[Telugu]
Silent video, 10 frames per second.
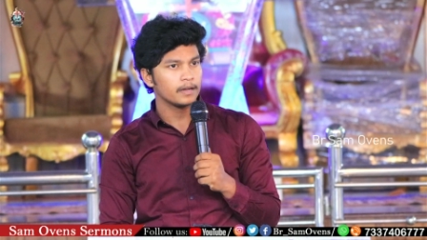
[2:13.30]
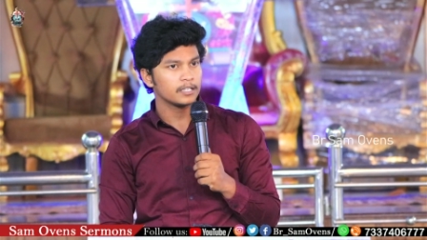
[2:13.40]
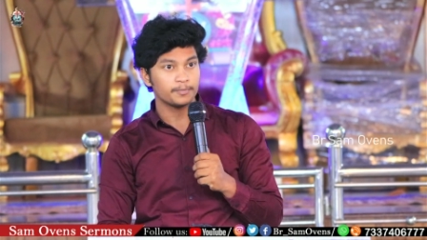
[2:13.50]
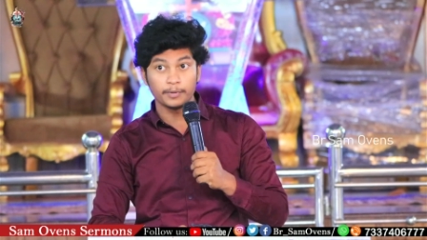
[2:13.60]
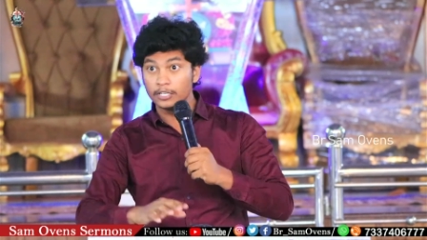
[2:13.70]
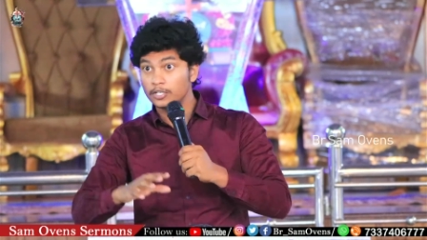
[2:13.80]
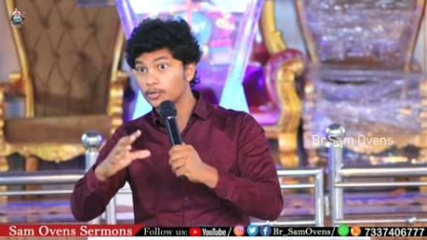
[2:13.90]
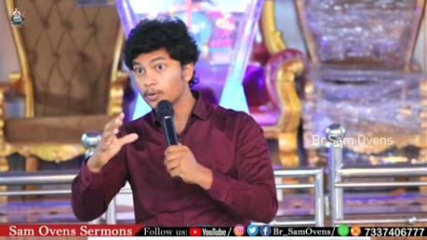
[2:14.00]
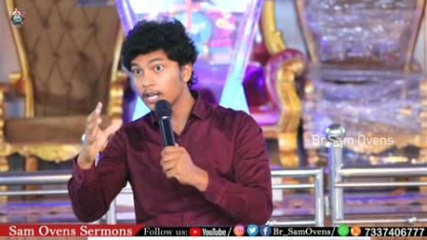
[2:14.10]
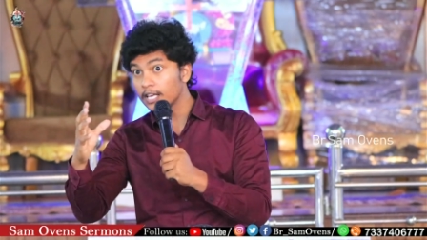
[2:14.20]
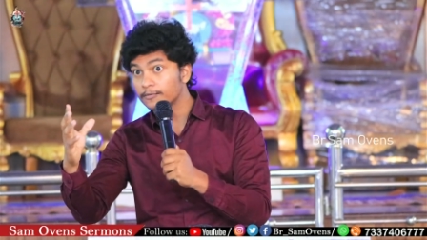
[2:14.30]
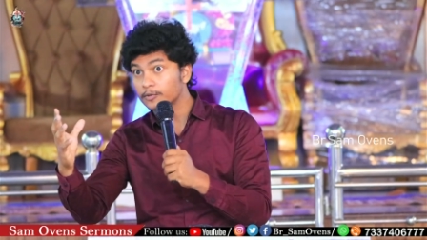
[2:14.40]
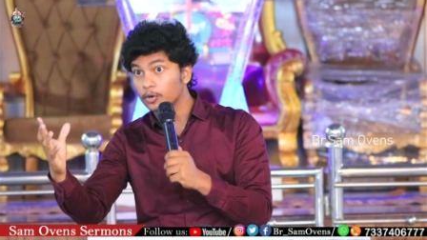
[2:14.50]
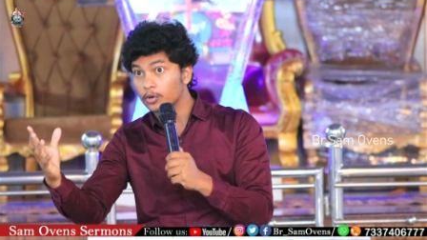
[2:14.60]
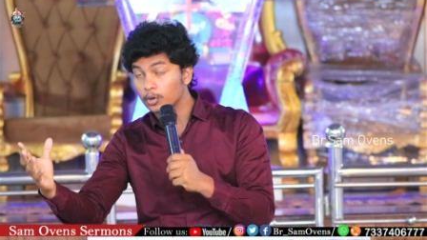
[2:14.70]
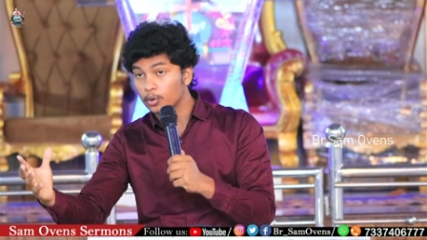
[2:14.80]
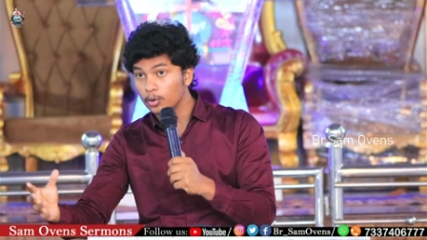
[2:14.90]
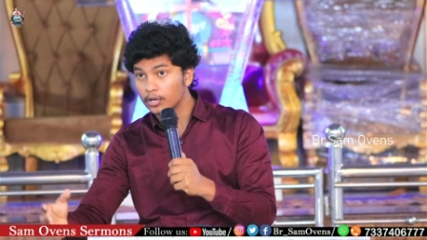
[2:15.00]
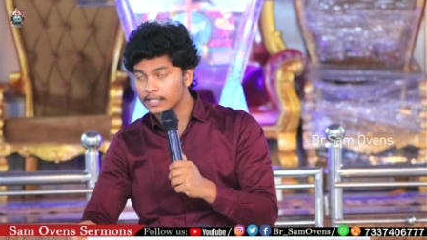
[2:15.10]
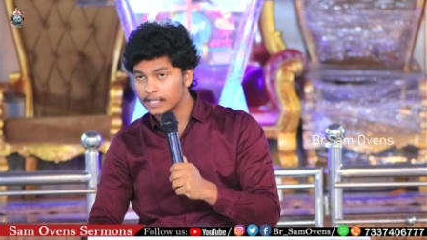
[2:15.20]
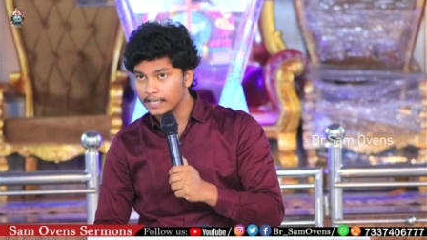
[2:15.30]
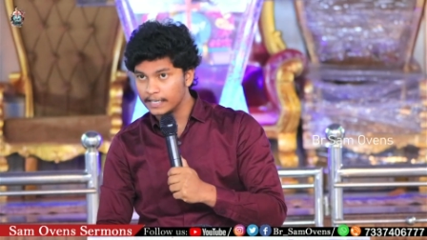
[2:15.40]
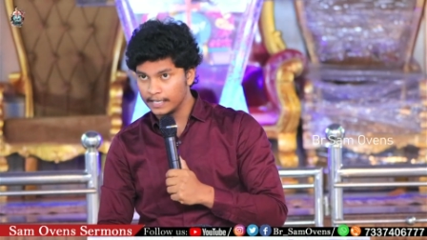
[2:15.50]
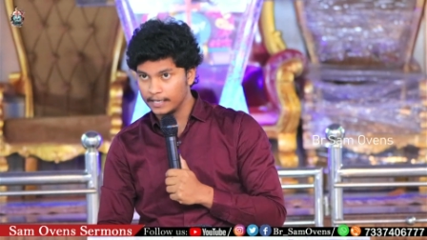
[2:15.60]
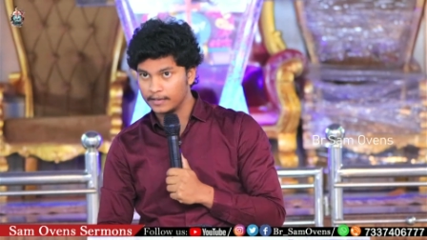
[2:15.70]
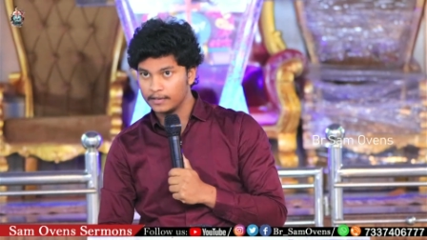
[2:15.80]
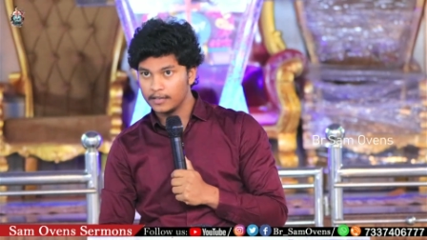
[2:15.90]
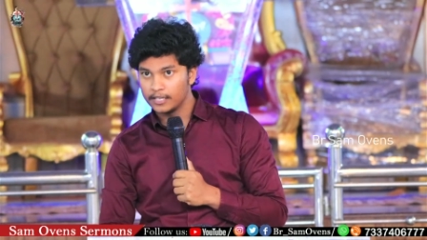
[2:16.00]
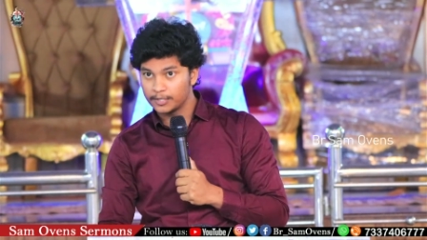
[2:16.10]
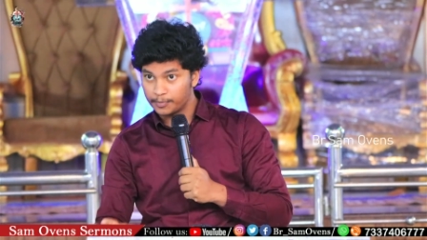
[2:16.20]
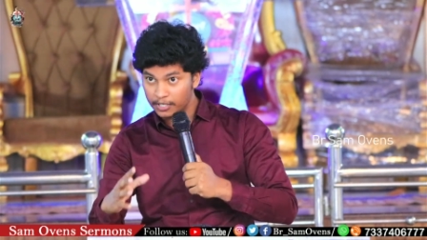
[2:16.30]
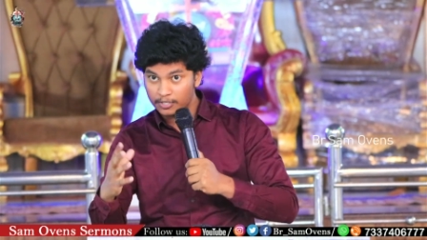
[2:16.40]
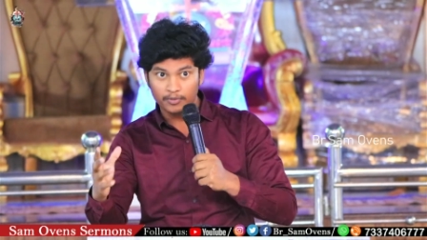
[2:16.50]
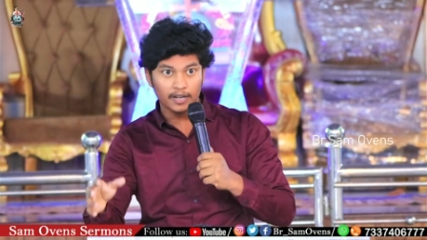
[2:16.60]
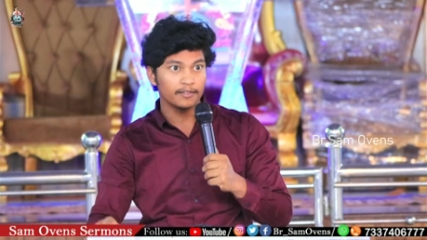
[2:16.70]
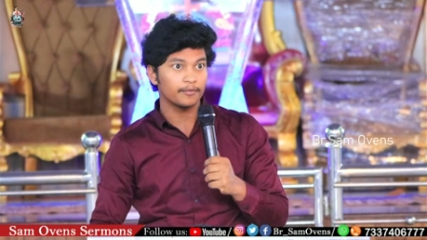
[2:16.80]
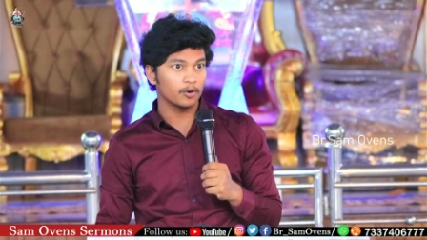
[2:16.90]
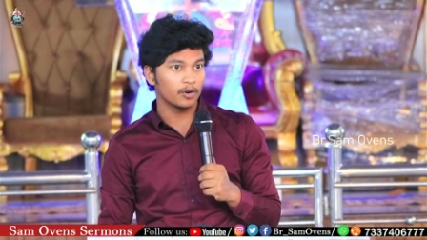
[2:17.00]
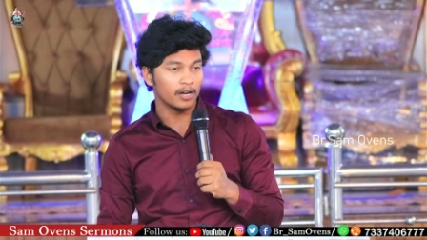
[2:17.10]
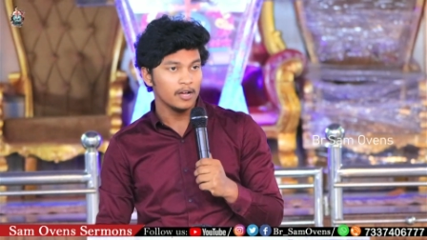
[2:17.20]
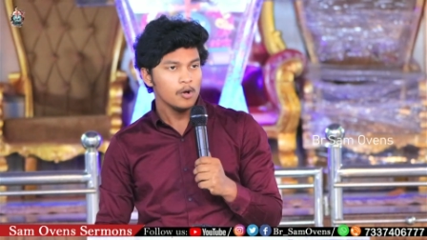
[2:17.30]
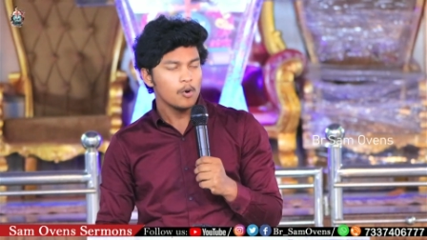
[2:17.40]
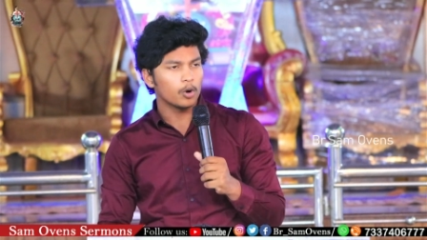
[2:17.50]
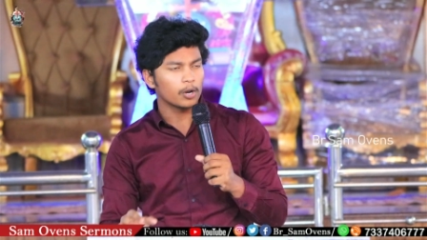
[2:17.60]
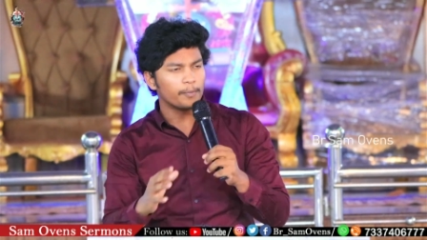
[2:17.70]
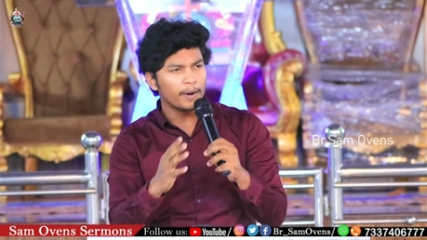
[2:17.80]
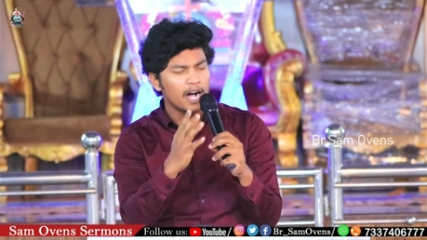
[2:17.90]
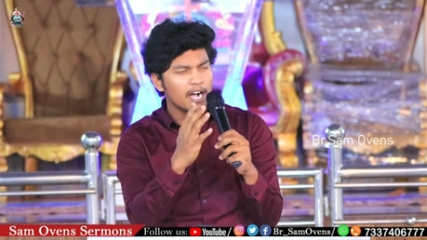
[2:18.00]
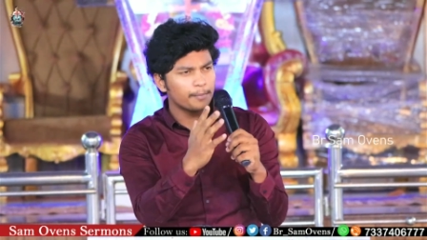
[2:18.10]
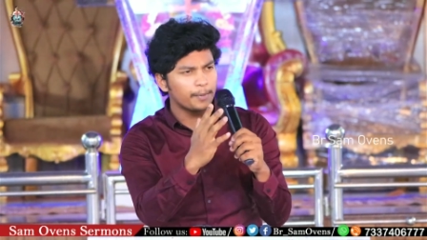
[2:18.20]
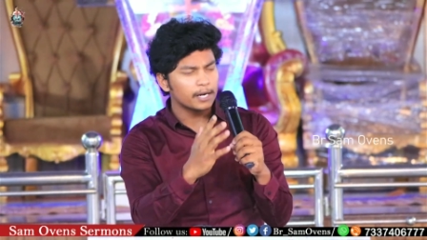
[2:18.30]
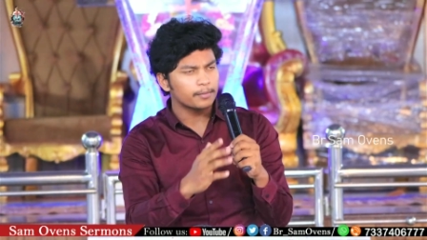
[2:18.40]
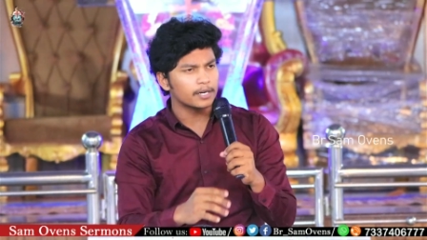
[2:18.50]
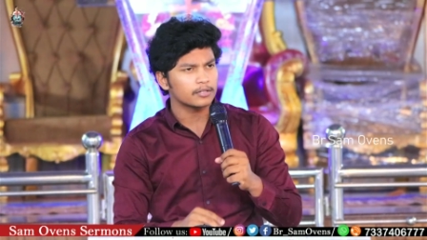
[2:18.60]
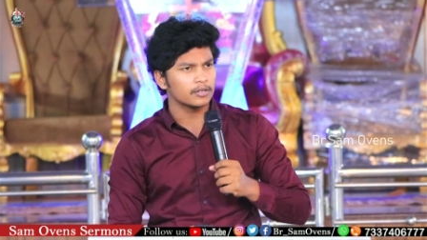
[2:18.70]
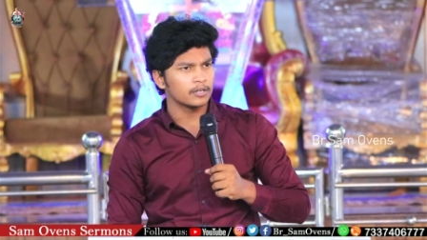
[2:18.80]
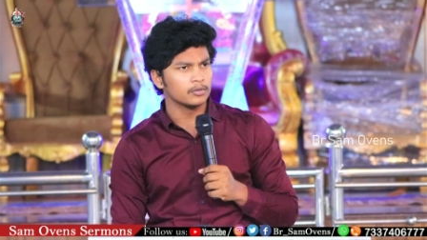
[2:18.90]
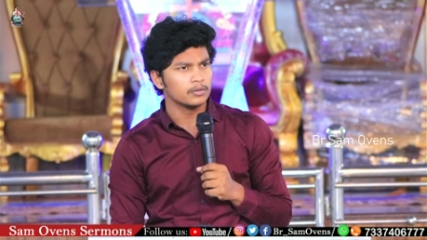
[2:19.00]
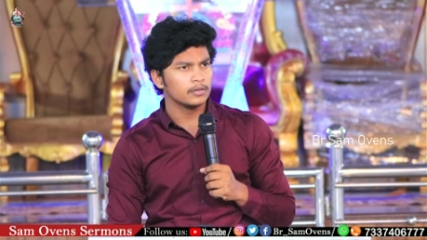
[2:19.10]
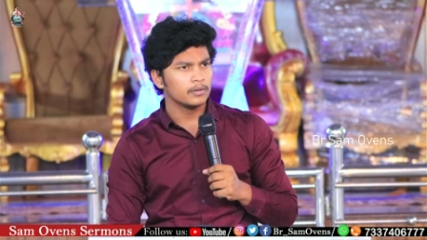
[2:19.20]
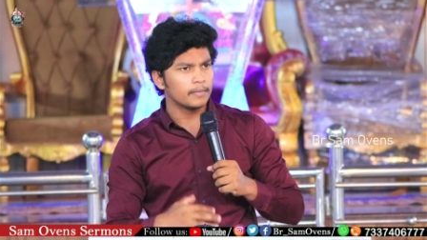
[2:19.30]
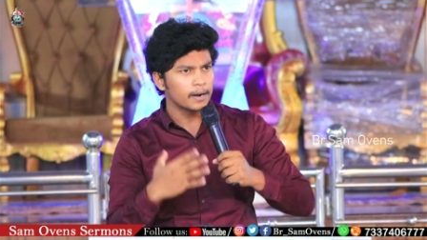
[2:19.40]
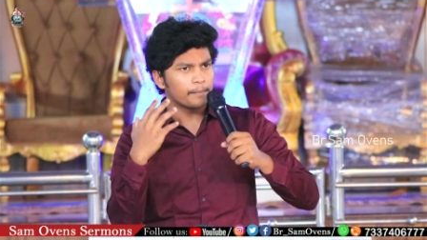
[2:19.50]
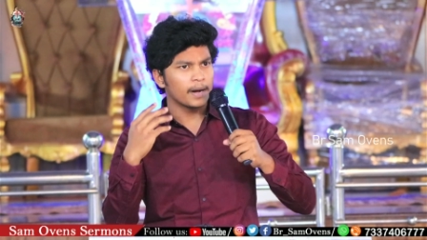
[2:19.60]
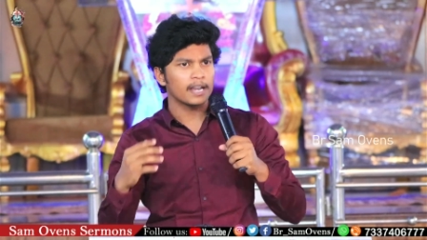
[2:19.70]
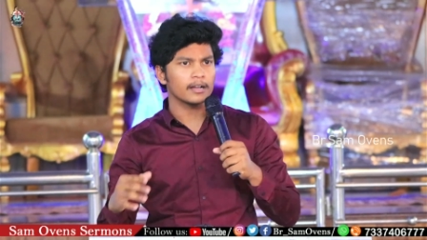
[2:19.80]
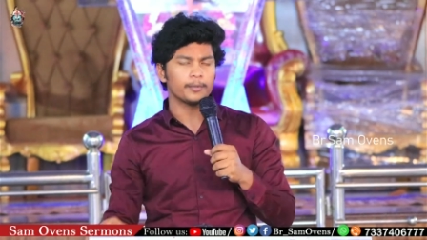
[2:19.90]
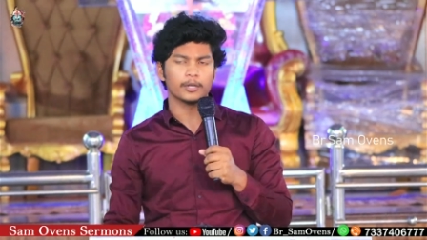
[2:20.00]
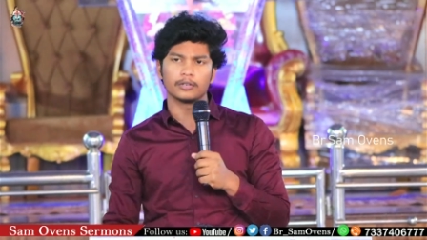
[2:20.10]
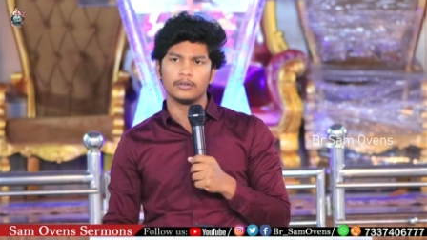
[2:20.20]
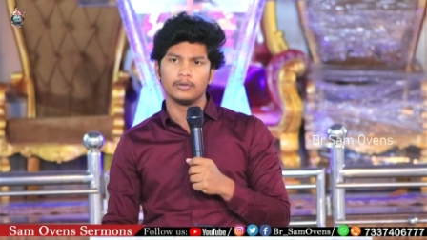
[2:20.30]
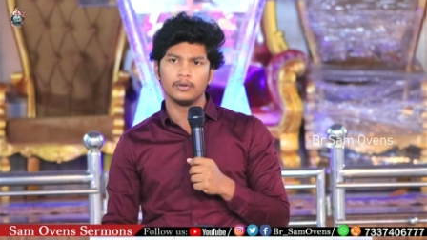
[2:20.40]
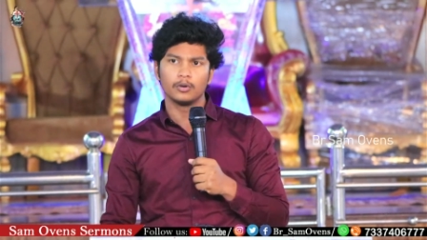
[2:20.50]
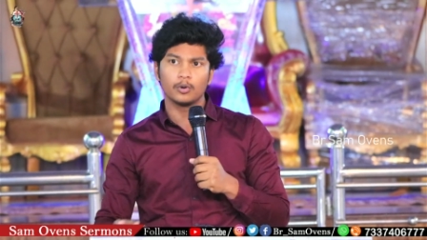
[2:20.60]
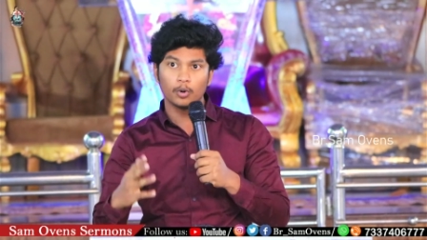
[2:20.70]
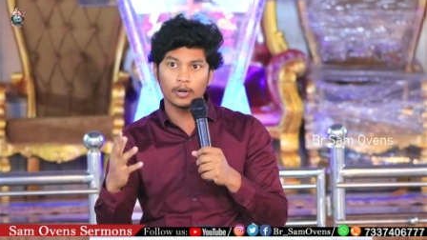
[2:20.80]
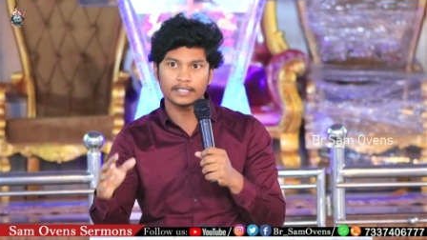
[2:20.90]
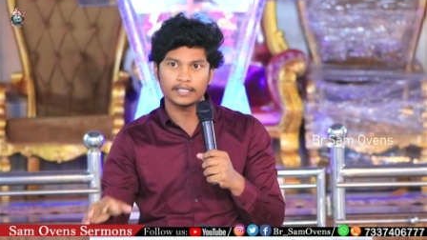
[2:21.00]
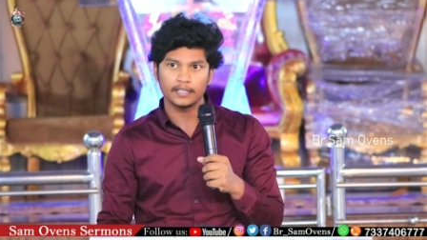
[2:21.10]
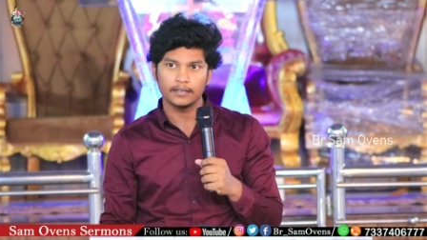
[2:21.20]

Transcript: స్పిరిచువల్ లైఫ్ లో కూడా కుళ్ళు వస్తాయండి స్పిరిచువల్ లైఫ్ లో కూడా ఒకరు బాగా పాట పాడుతున్నారు మనం పాడలేకపోతున్నాం కుళ్ళు వస్తుంది